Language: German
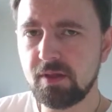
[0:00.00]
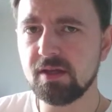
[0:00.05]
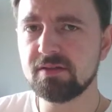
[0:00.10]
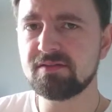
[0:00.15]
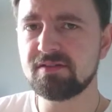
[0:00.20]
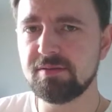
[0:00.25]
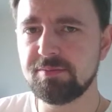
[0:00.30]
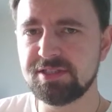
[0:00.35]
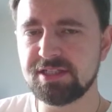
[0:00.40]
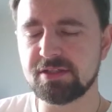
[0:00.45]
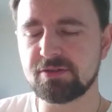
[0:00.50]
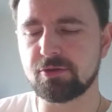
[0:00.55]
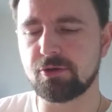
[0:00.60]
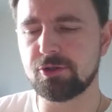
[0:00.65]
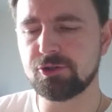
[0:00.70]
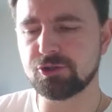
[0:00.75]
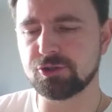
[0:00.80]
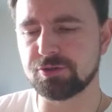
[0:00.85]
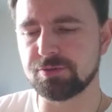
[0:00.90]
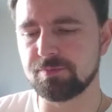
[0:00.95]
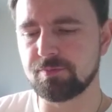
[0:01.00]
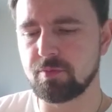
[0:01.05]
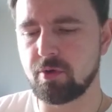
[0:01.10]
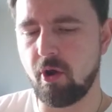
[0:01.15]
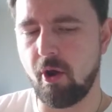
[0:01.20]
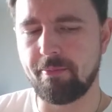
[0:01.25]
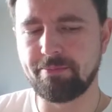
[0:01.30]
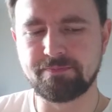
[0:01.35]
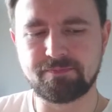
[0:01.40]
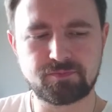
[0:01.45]
Ziemlich enttäuschend.
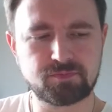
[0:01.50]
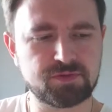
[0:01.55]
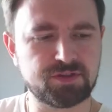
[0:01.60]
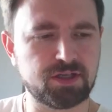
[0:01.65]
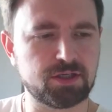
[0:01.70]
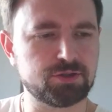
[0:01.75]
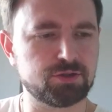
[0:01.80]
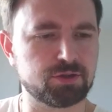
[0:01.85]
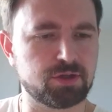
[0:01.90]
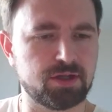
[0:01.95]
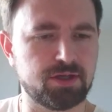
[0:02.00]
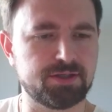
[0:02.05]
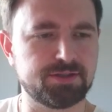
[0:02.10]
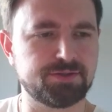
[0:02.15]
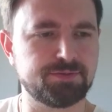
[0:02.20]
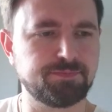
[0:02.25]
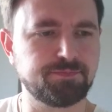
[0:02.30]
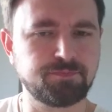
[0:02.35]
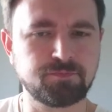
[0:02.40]
Sag ich euch gleich.